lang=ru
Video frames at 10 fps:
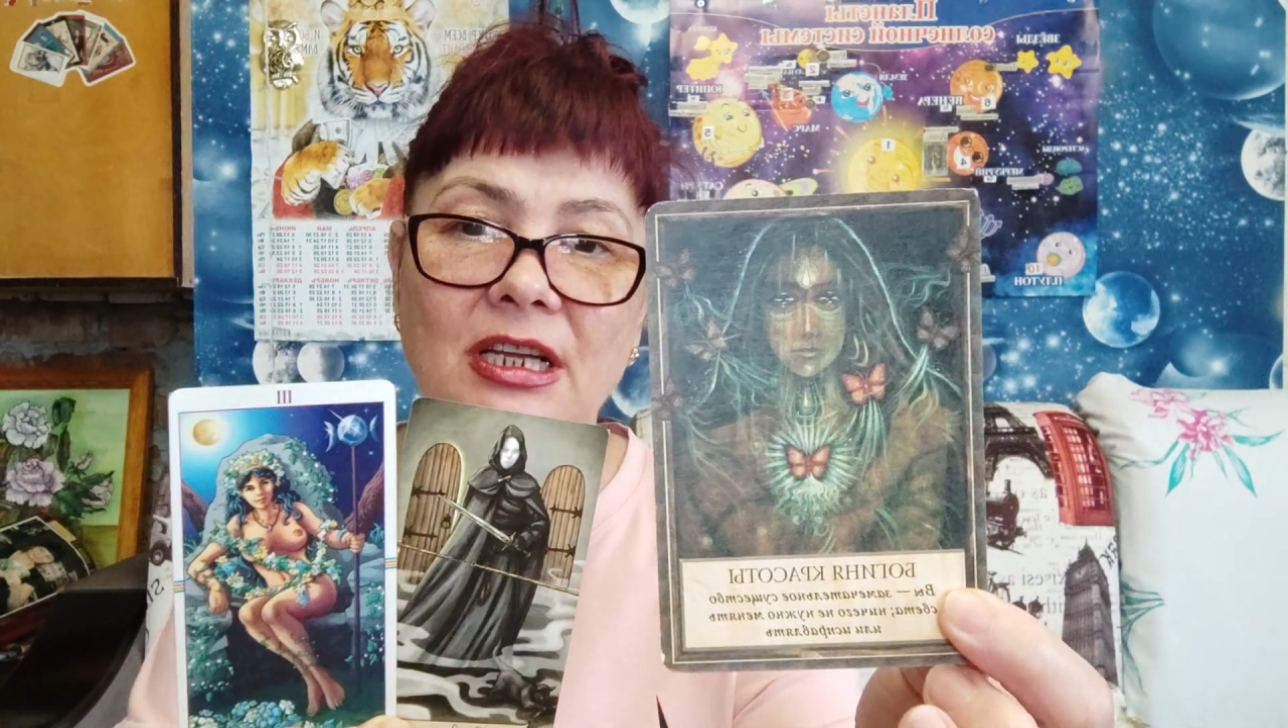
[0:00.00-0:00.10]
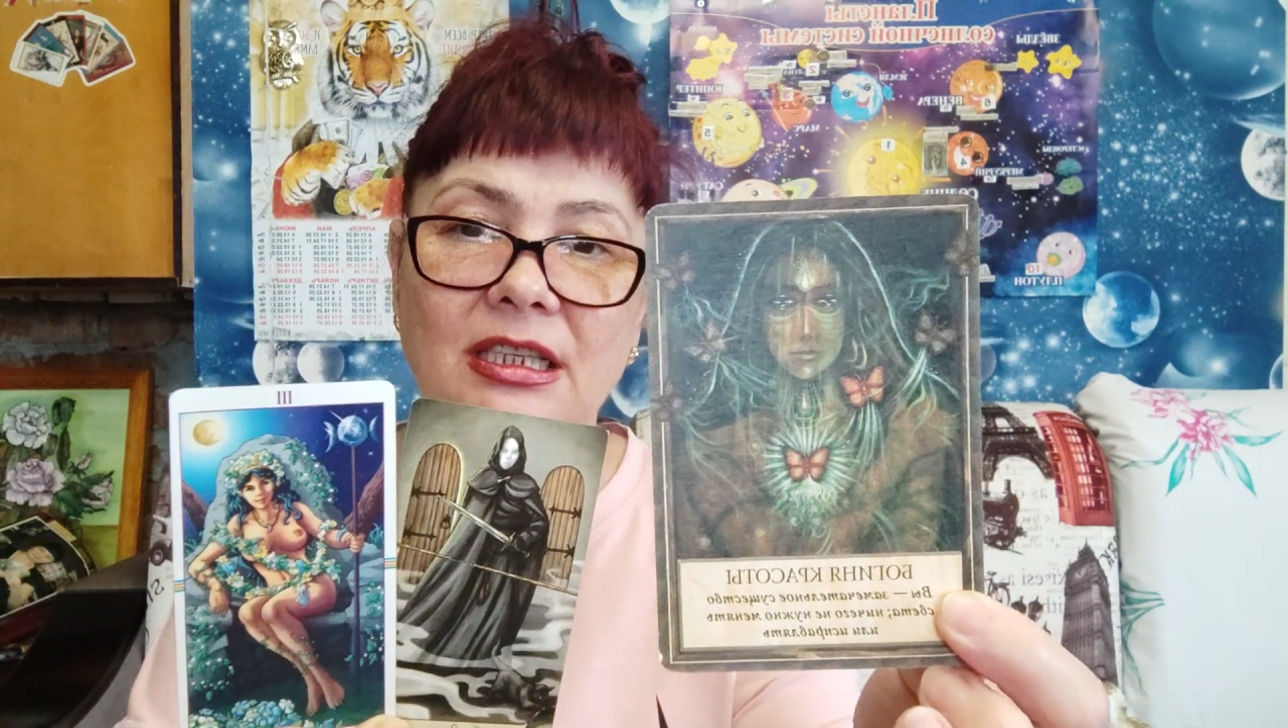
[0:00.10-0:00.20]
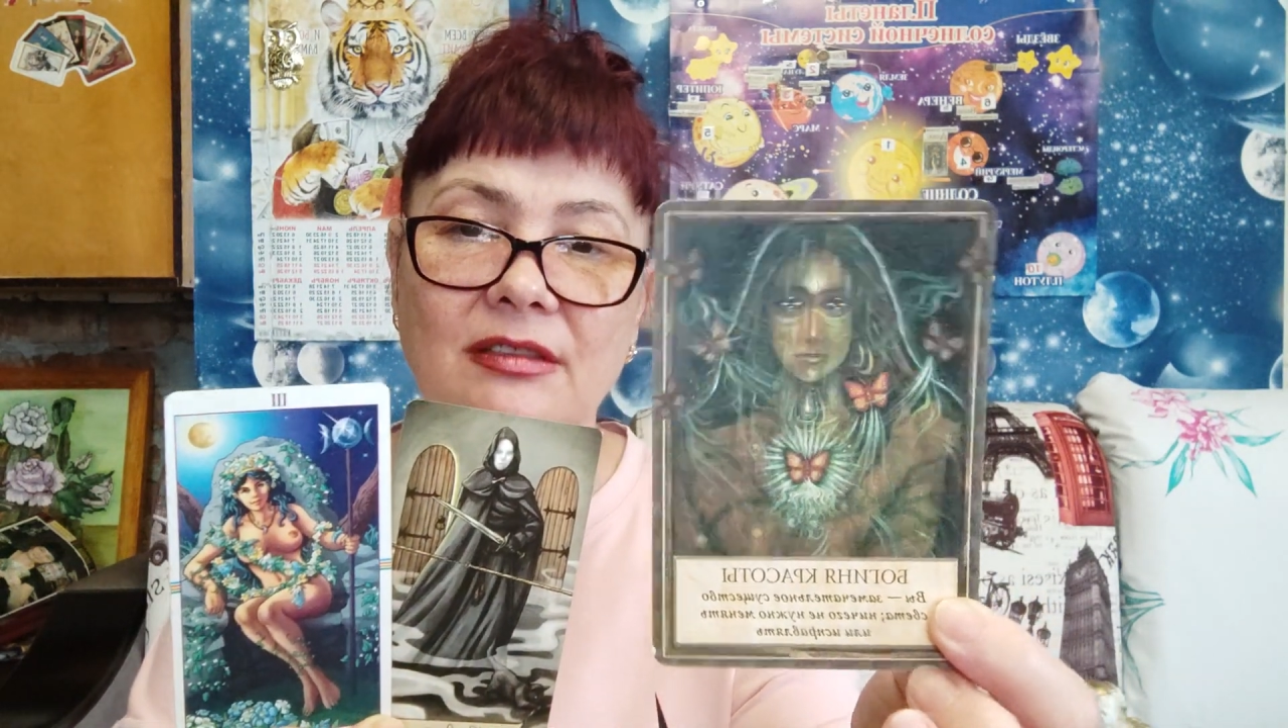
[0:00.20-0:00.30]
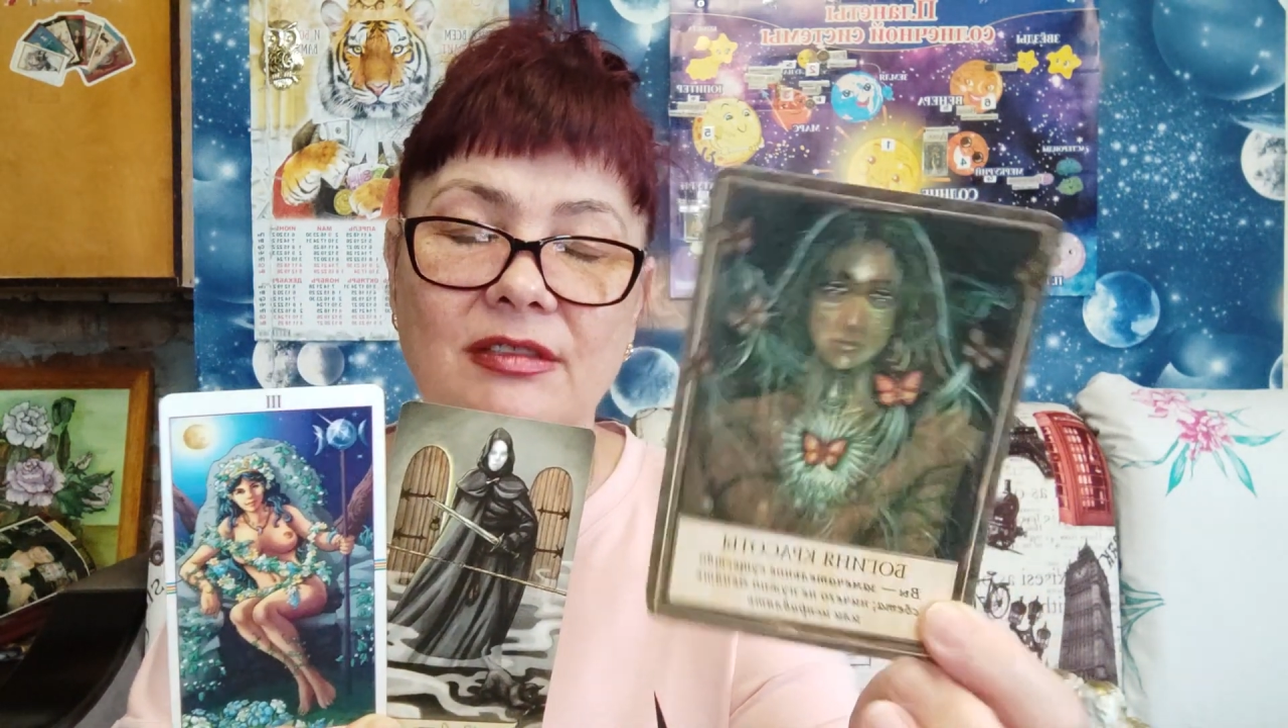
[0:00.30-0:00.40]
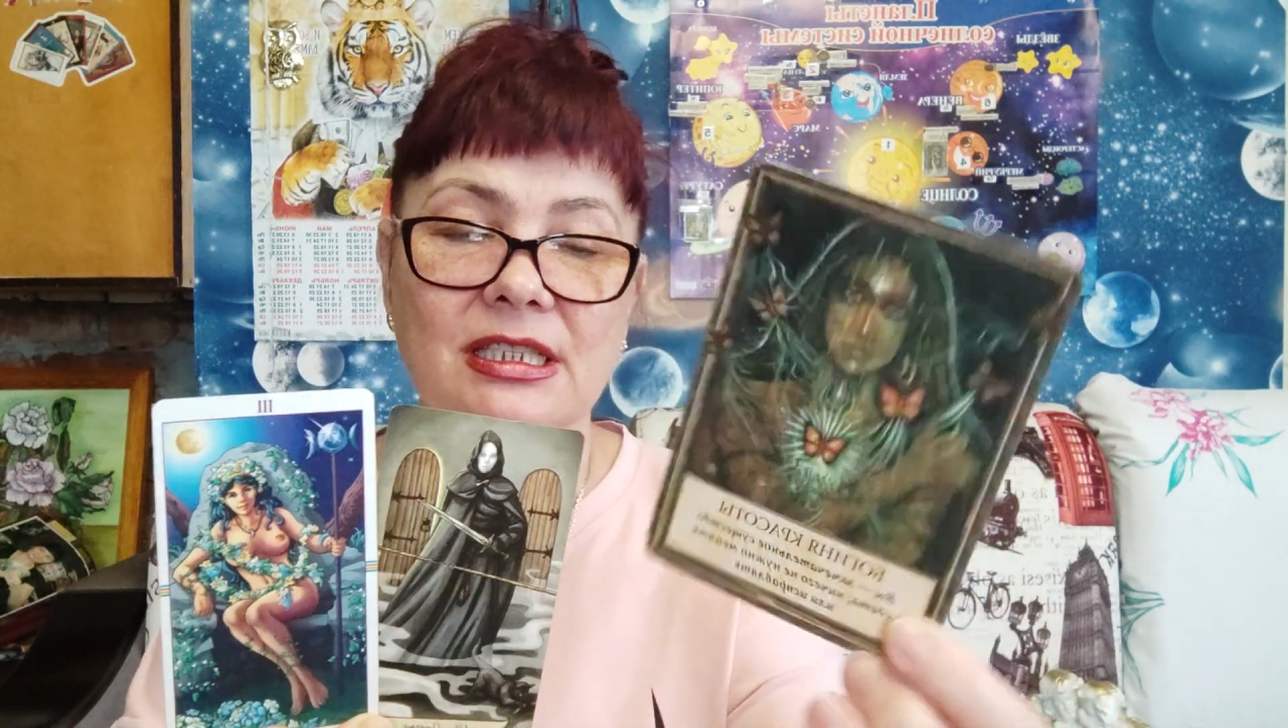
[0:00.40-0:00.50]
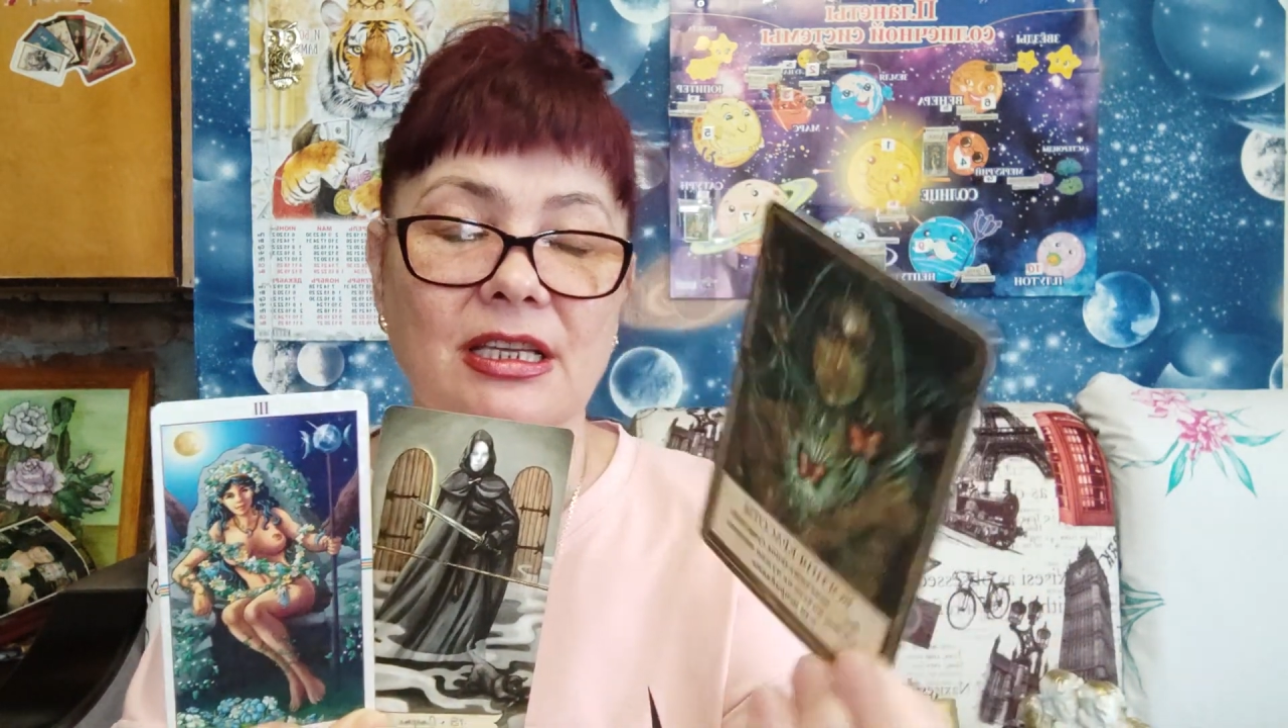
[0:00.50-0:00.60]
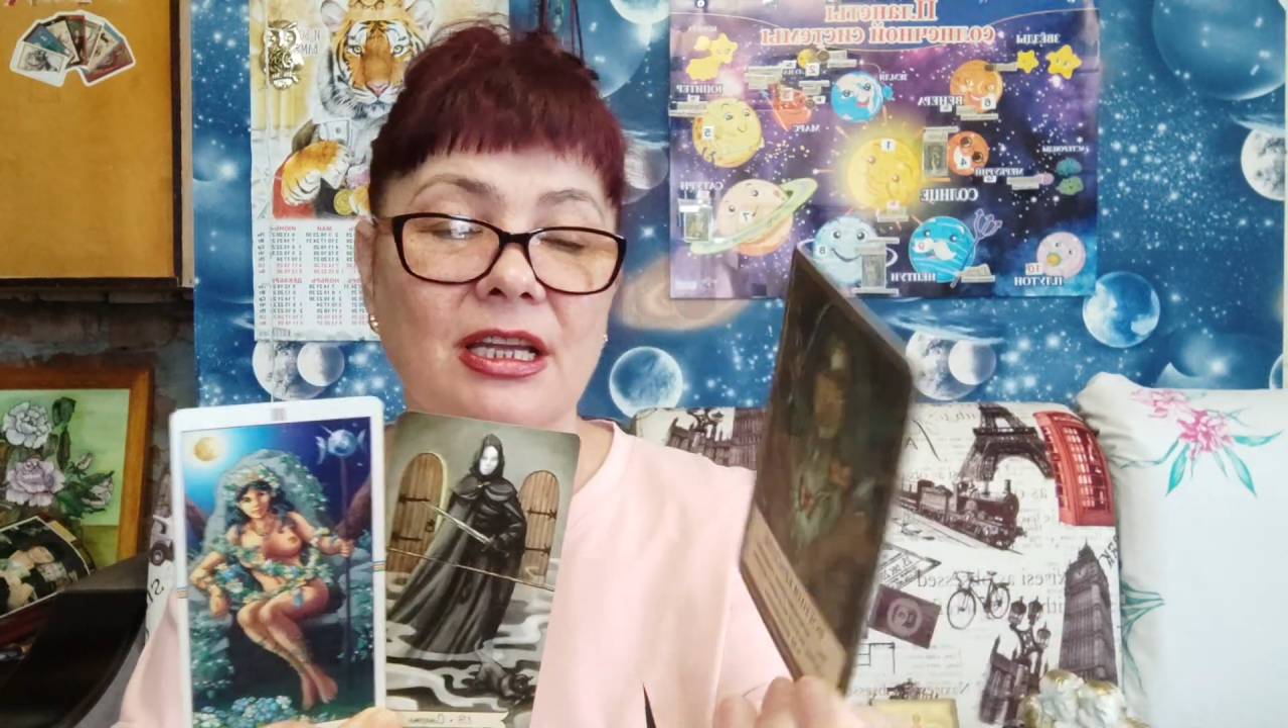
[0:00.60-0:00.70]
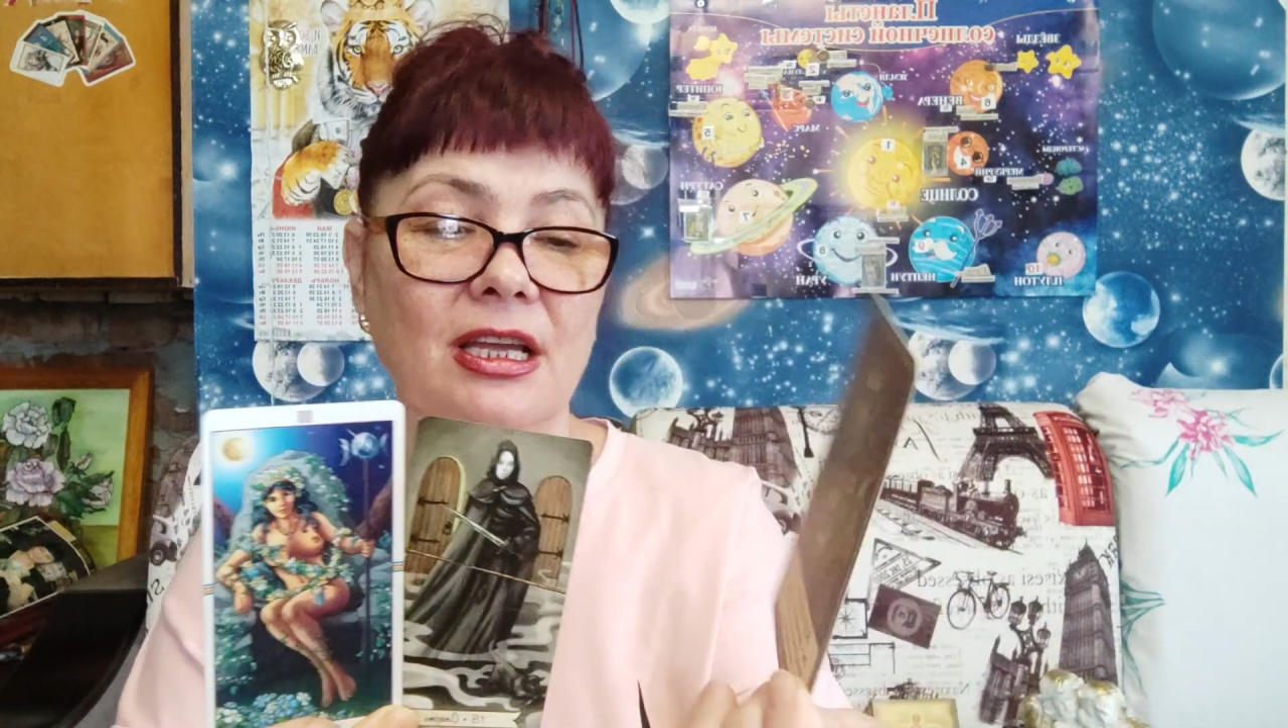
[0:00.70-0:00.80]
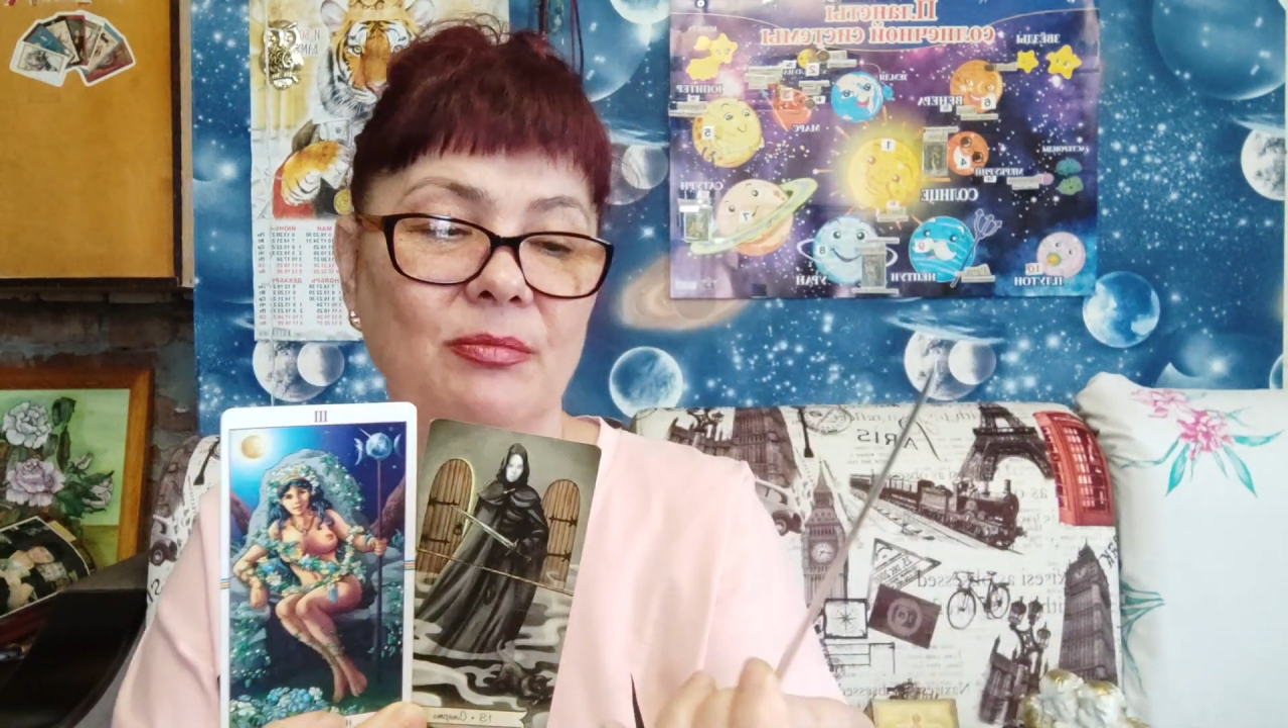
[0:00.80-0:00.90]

радоваться.